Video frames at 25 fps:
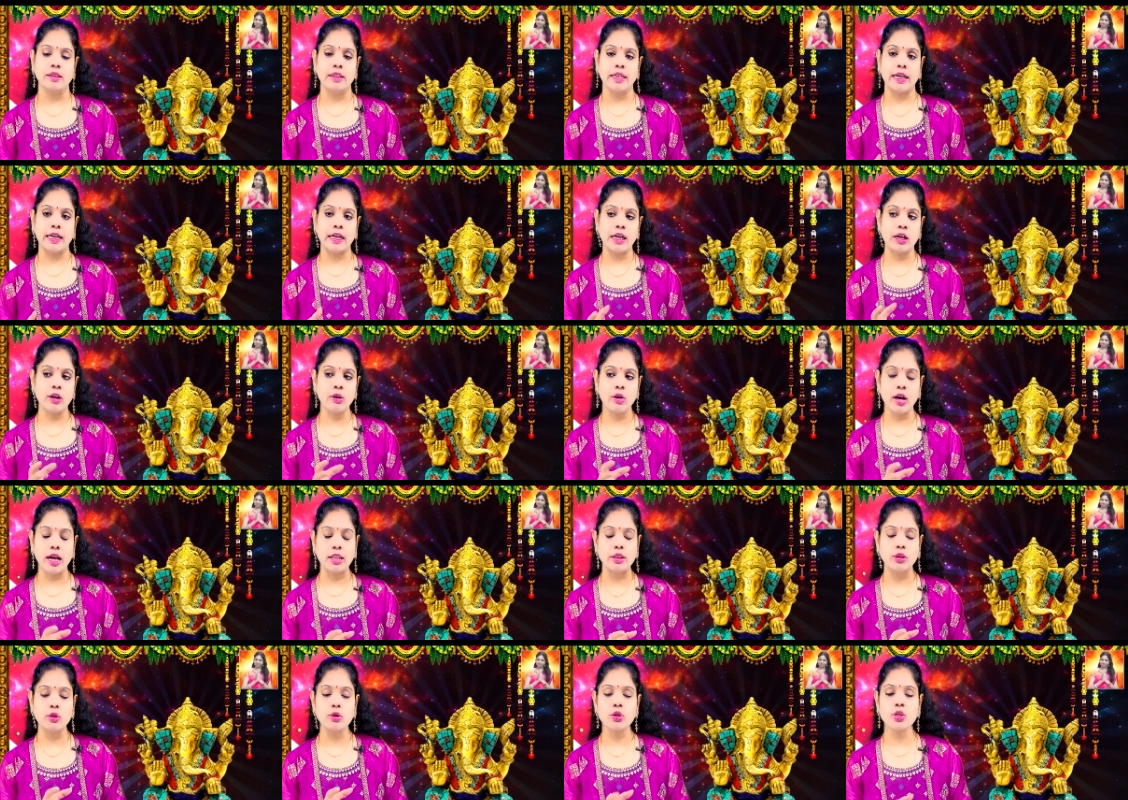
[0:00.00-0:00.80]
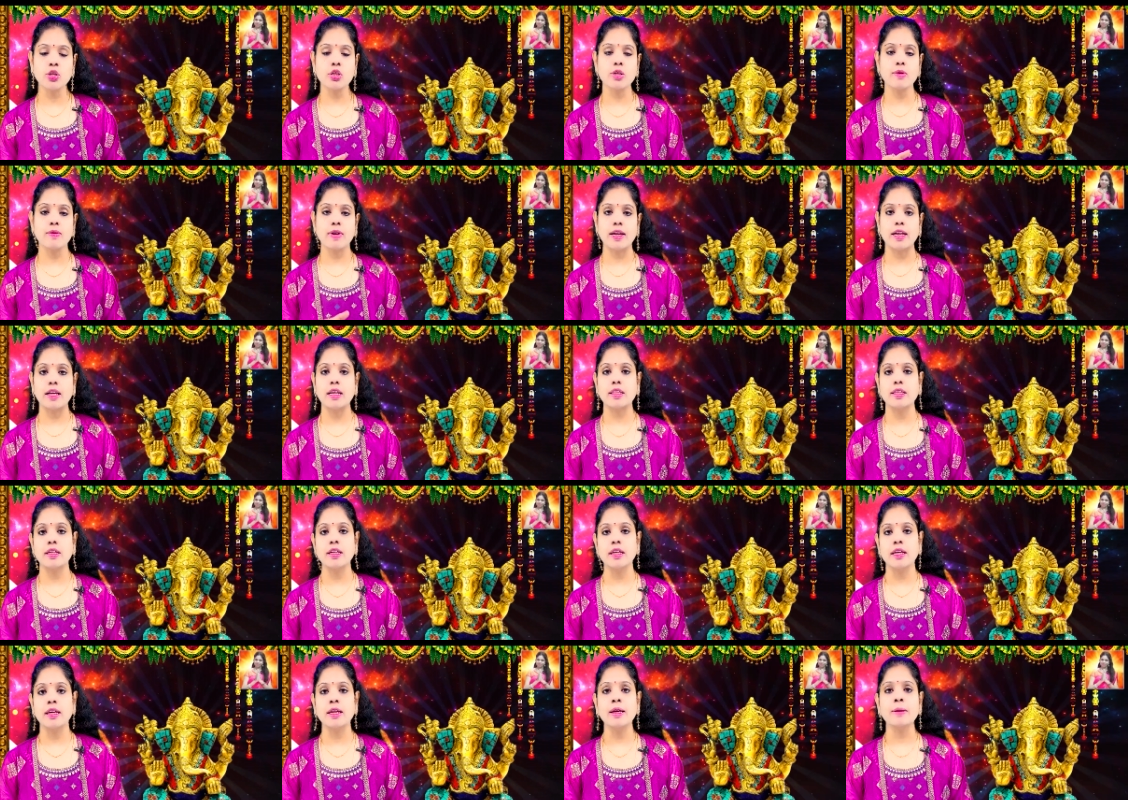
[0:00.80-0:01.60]
ఎక్కడో అదృష్టం
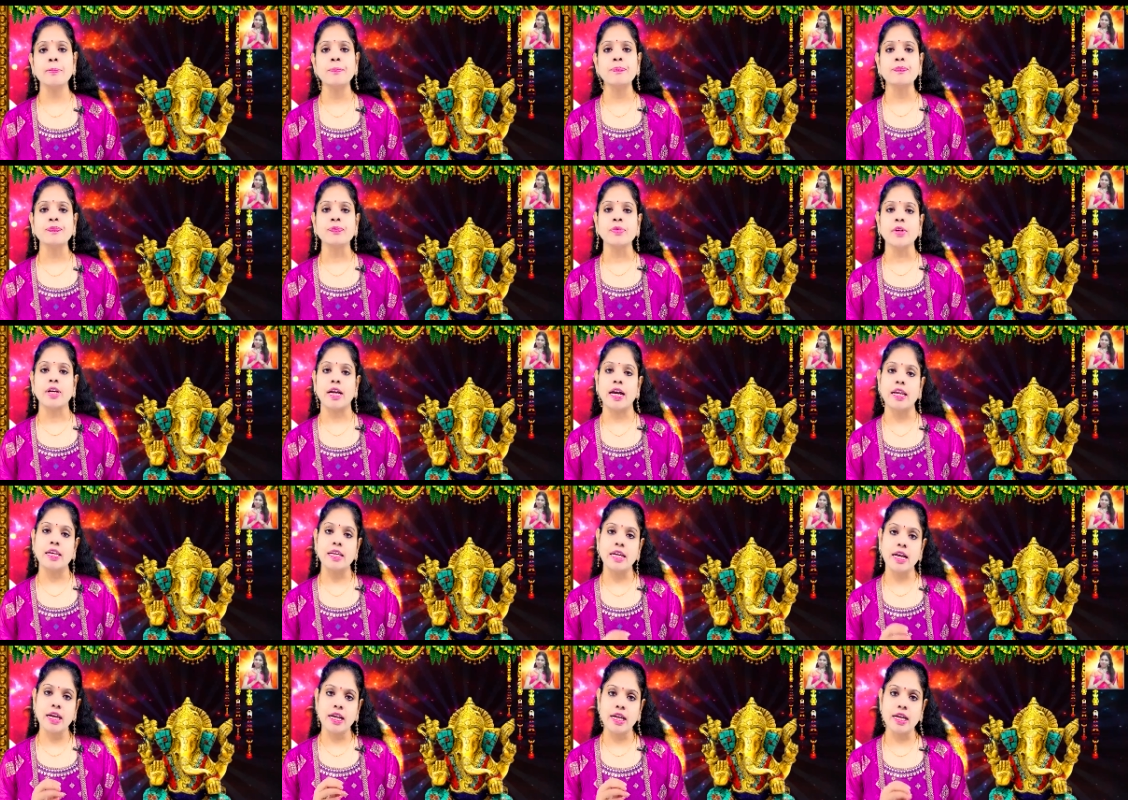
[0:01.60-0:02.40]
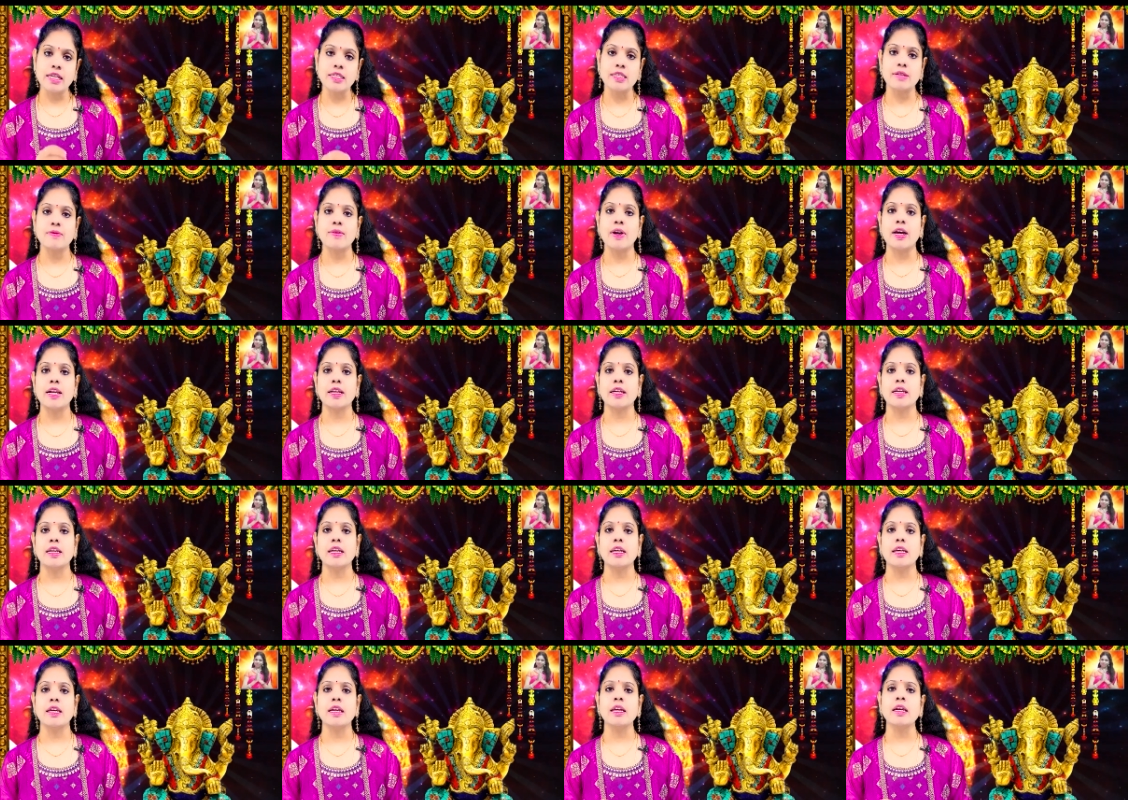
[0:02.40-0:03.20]
అన్నది కన్యారాశి
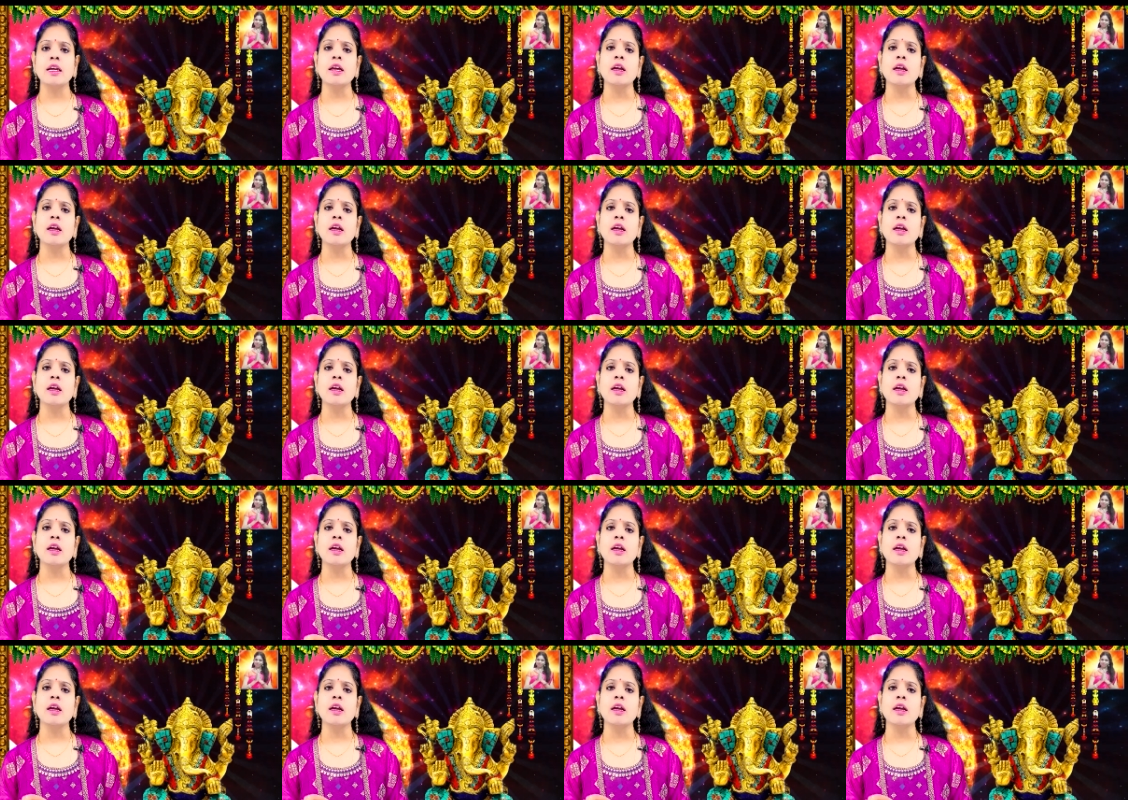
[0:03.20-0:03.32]
వారికి